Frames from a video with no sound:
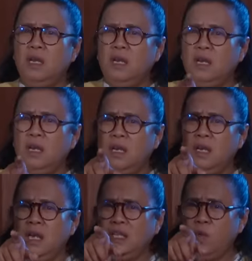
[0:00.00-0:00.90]
องเรากำลัง
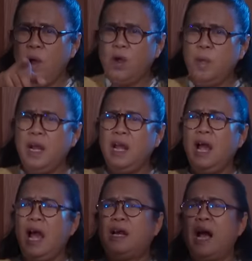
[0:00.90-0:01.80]
เรียนนี่ตะวันก็ไม่ได้
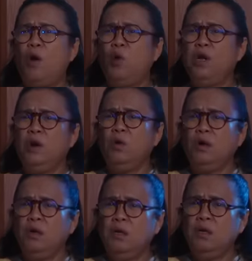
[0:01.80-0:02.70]
อ่านข่าวคนเดียวหรอ